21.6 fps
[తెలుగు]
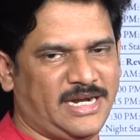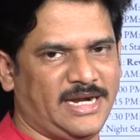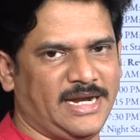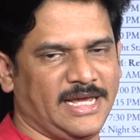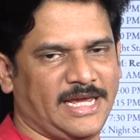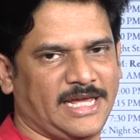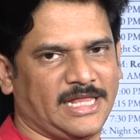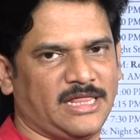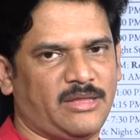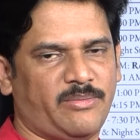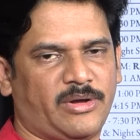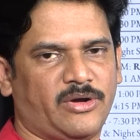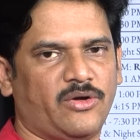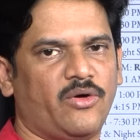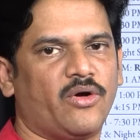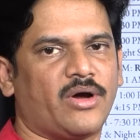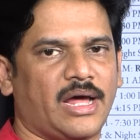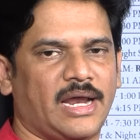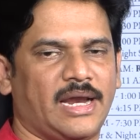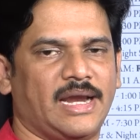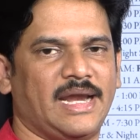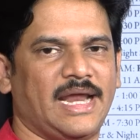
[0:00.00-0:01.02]
చేయడం కింద మనం
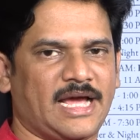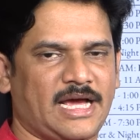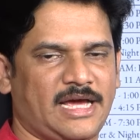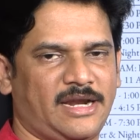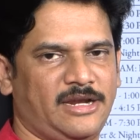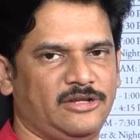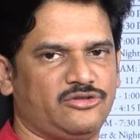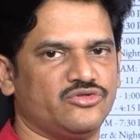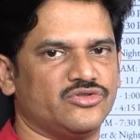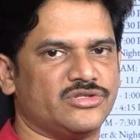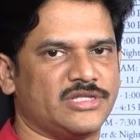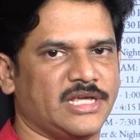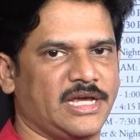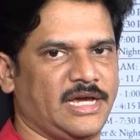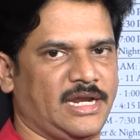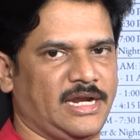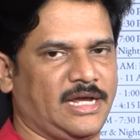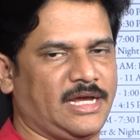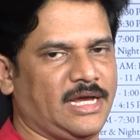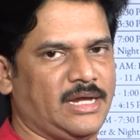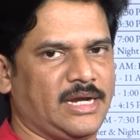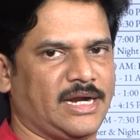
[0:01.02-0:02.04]
ఒక లెక్కను చూస్తే
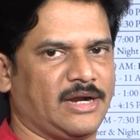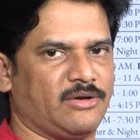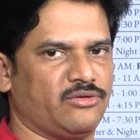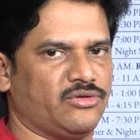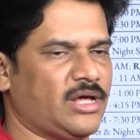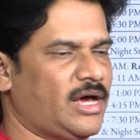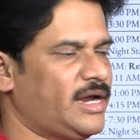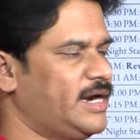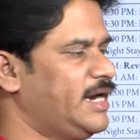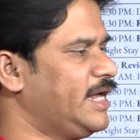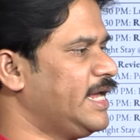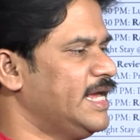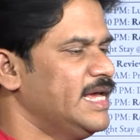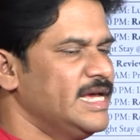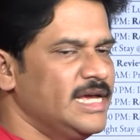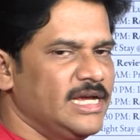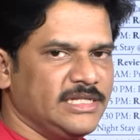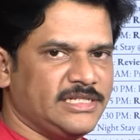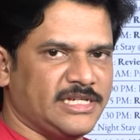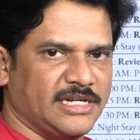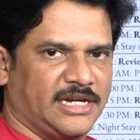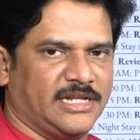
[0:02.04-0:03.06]
కనుక ఇక్కడ ఉదాహరణకి
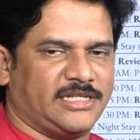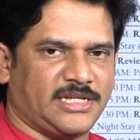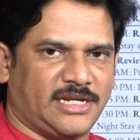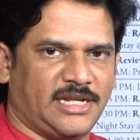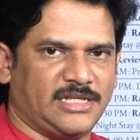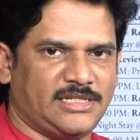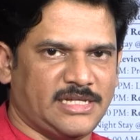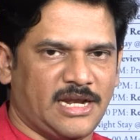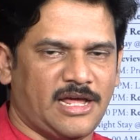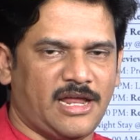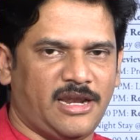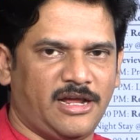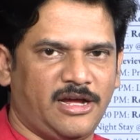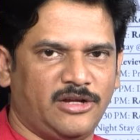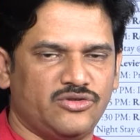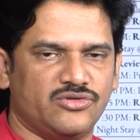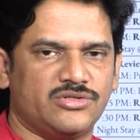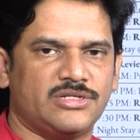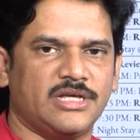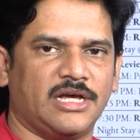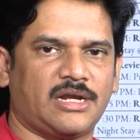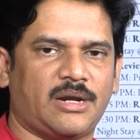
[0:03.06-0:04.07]
చిన్న చిన్న జిల్లాలుగా
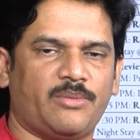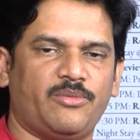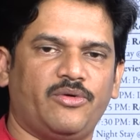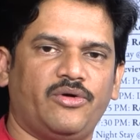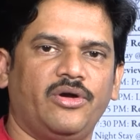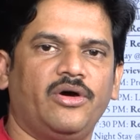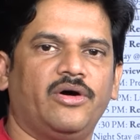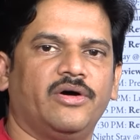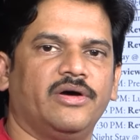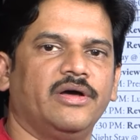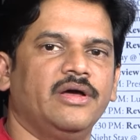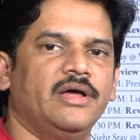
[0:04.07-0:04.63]
చూసే క్రమంలో